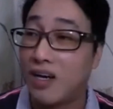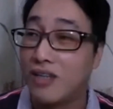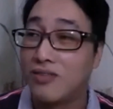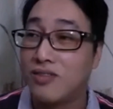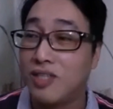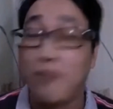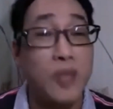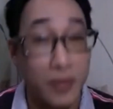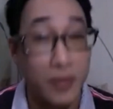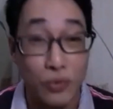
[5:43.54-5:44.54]
d e e k t o
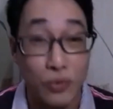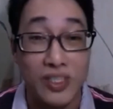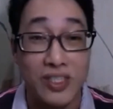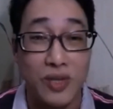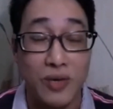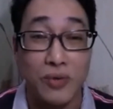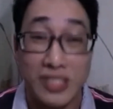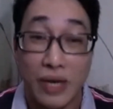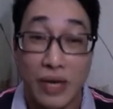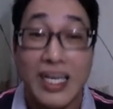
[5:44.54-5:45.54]
p 的东西，所以我
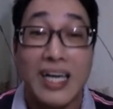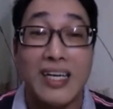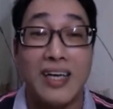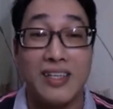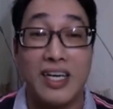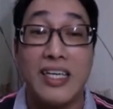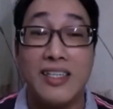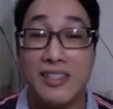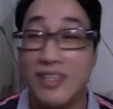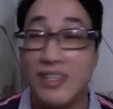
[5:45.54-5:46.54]
找一样来可
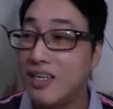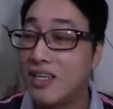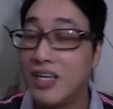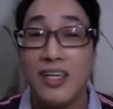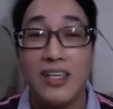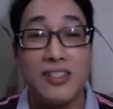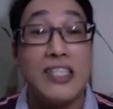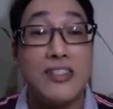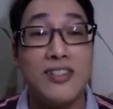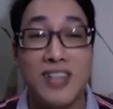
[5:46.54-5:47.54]
以可以
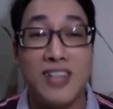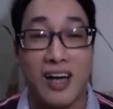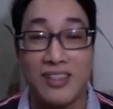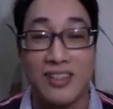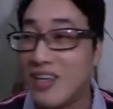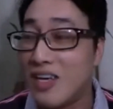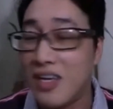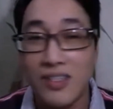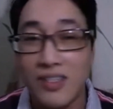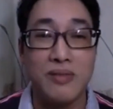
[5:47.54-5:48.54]
进市场的。
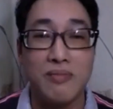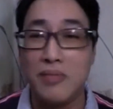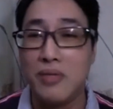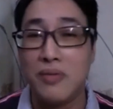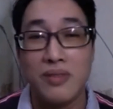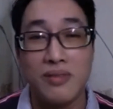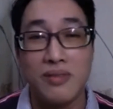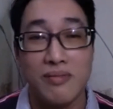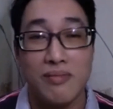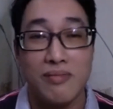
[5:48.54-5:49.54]
那时候就没有
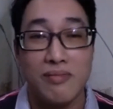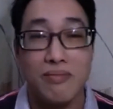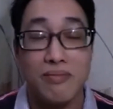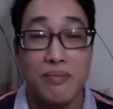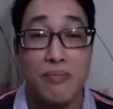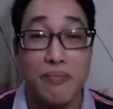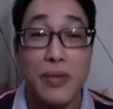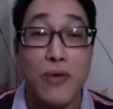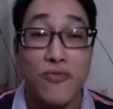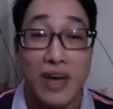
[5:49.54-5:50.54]
人
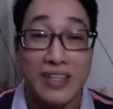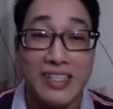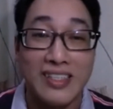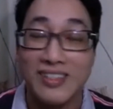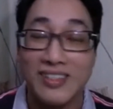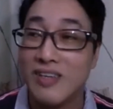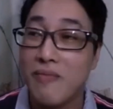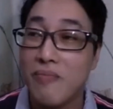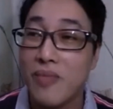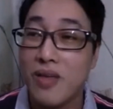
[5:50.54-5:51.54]
没有反应，
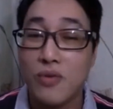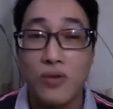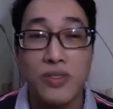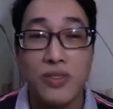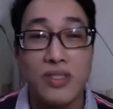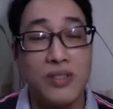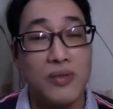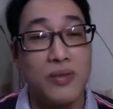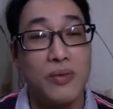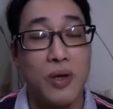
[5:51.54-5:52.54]
所以我就
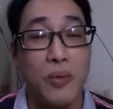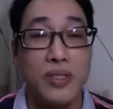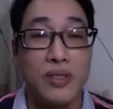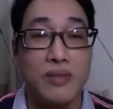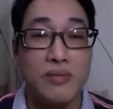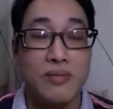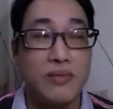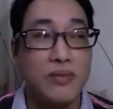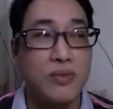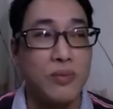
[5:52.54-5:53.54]
跟我老婆讲，
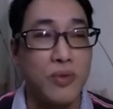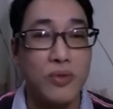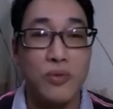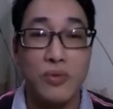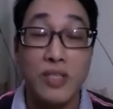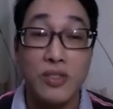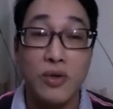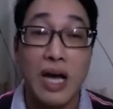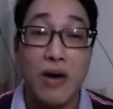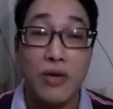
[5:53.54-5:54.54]
什么都那
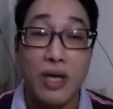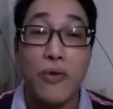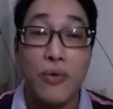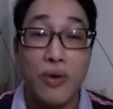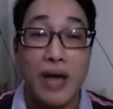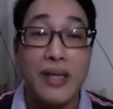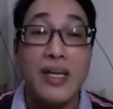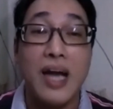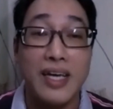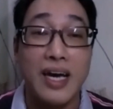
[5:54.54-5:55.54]
时候刚好要哈
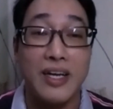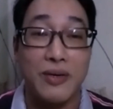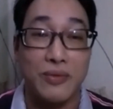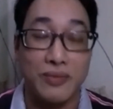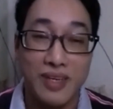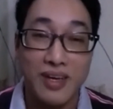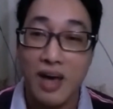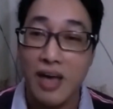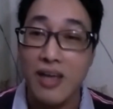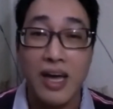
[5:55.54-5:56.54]
利拉亚了，
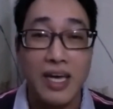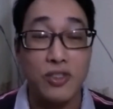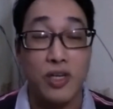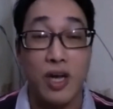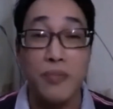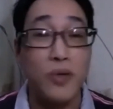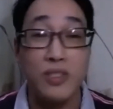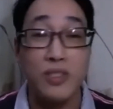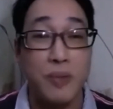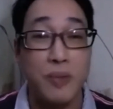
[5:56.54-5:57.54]
哈利拉亚全部
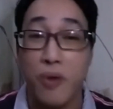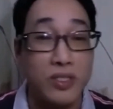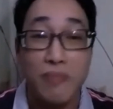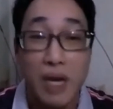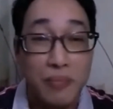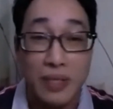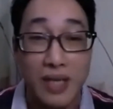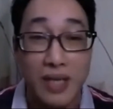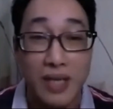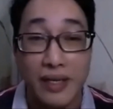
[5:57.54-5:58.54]
人去饼房去卖
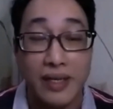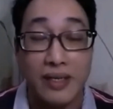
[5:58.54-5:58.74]
饼干呢。